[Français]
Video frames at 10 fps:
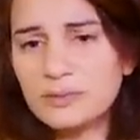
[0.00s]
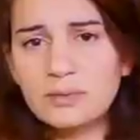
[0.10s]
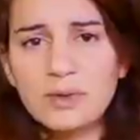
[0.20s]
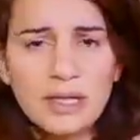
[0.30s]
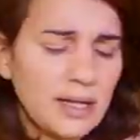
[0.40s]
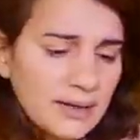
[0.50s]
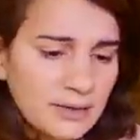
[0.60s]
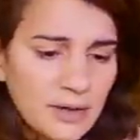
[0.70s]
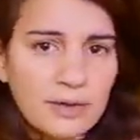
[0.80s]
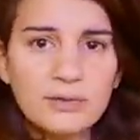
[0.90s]
les
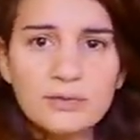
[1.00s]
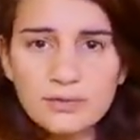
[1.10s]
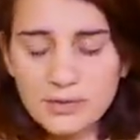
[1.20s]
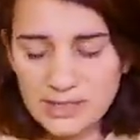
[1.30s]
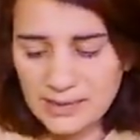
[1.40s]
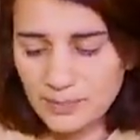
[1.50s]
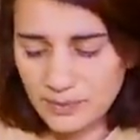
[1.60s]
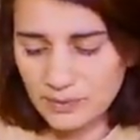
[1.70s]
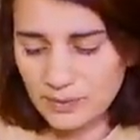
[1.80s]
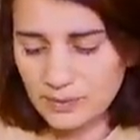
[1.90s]
Litecoin, tout ce type
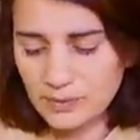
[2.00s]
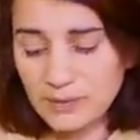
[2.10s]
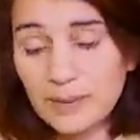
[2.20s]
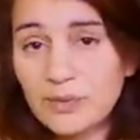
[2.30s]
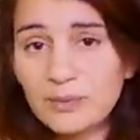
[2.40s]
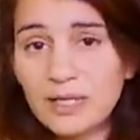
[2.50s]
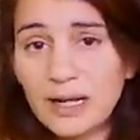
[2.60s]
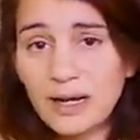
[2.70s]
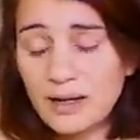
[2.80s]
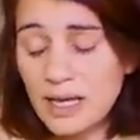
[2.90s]
de,
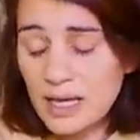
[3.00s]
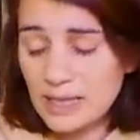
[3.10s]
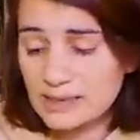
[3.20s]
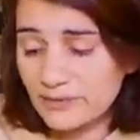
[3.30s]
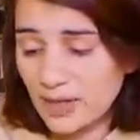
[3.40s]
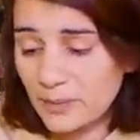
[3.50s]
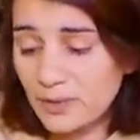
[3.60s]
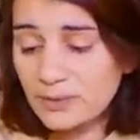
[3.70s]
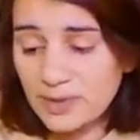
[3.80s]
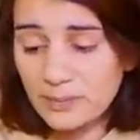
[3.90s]
crypto-monnaies-là, c'est
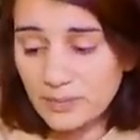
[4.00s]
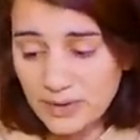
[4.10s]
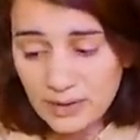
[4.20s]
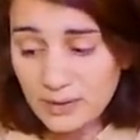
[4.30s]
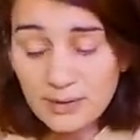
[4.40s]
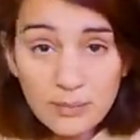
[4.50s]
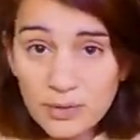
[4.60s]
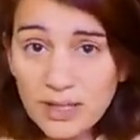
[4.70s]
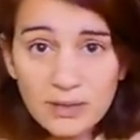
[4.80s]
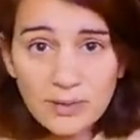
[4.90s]
vraiment des,
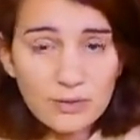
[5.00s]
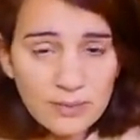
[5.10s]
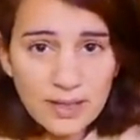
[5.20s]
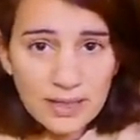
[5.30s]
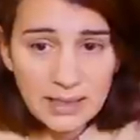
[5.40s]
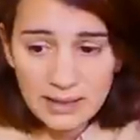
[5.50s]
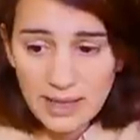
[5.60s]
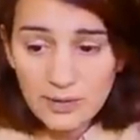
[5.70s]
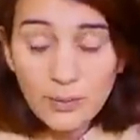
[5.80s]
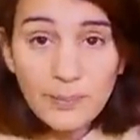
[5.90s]
monnaies quoi, numériques,
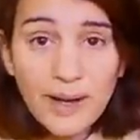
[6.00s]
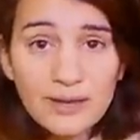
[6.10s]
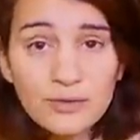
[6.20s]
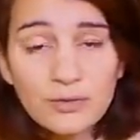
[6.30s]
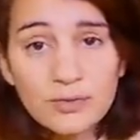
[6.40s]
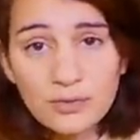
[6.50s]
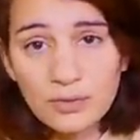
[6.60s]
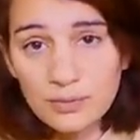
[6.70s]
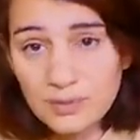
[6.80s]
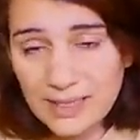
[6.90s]
elles n'ont pas
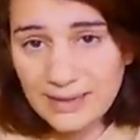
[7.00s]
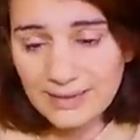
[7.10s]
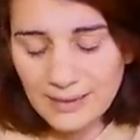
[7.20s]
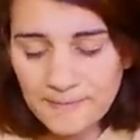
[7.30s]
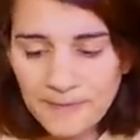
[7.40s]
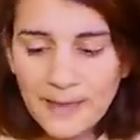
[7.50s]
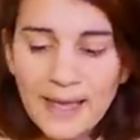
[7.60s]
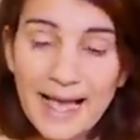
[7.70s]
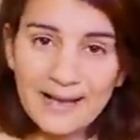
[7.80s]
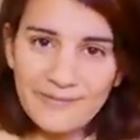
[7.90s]
d'autre utilité.
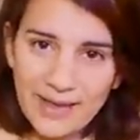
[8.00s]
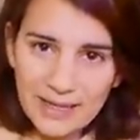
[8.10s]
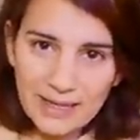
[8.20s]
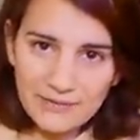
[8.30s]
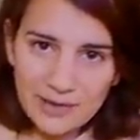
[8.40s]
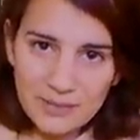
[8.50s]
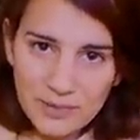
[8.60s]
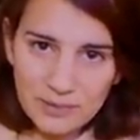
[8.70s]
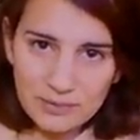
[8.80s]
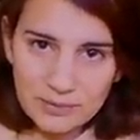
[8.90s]
Avec
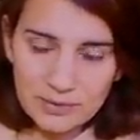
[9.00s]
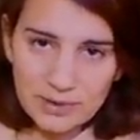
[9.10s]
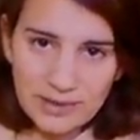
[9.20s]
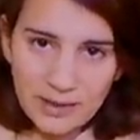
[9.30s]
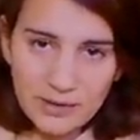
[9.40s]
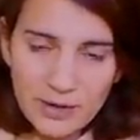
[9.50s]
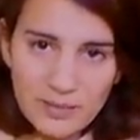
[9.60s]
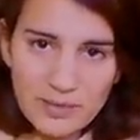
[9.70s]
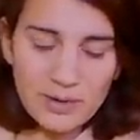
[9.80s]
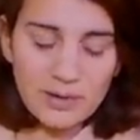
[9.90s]
l'avènement
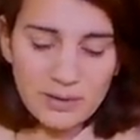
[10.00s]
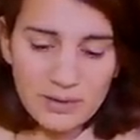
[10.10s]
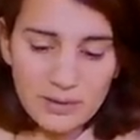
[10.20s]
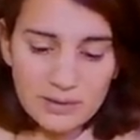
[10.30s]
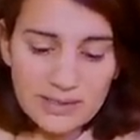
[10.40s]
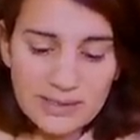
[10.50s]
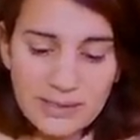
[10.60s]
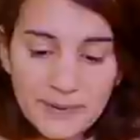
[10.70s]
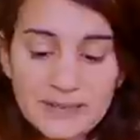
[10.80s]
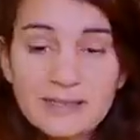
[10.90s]
d'Ethereum, euh, ce qui
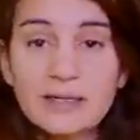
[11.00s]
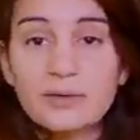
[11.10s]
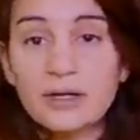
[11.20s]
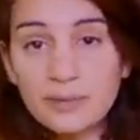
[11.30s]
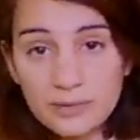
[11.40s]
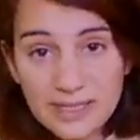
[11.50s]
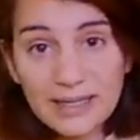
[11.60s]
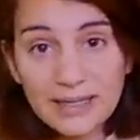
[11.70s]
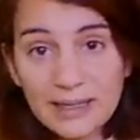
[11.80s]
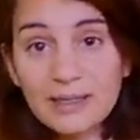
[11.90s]
s'est passé, c'est qu'on a commencé à
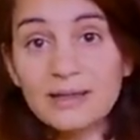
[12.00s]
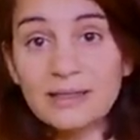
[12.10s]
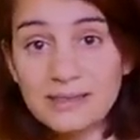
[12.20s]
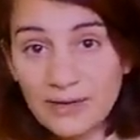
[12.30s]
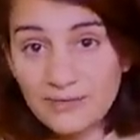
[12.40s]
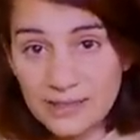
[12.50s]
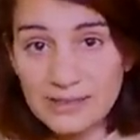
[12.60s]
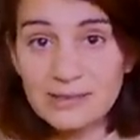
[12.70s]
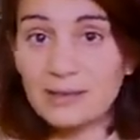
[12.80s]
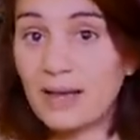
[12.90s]
créer des
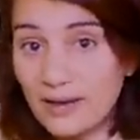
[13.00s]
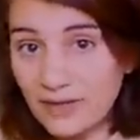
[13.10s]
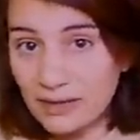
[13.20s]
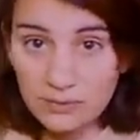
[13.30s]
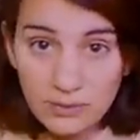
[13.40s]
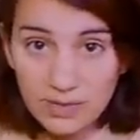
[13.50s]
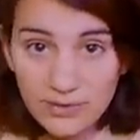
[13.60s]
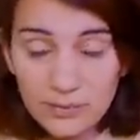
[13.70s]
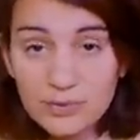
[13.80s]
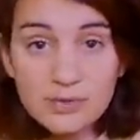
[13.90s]
services avec, donc les
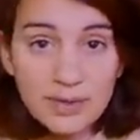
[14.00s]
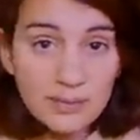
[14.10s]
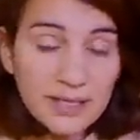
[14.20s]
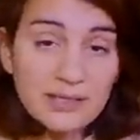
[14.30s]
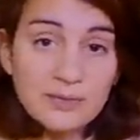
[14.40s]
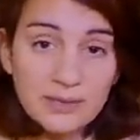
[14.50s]
fameuses applications